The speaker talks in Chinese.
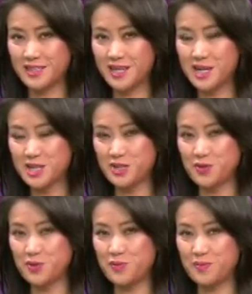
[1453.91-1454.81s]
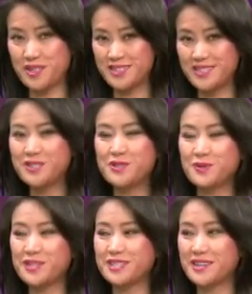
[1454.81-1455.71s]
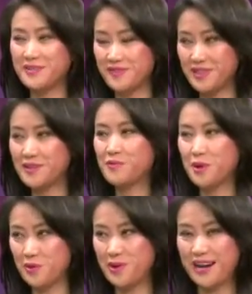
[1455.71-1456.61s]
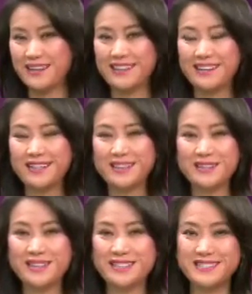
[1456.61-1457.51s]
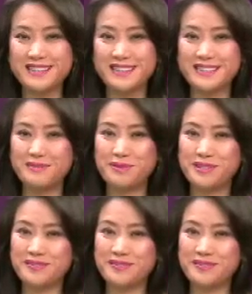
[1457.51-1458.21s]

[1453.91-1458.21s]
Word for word: 根植于我们心中的这一份文化，到这的时间已经差不多了。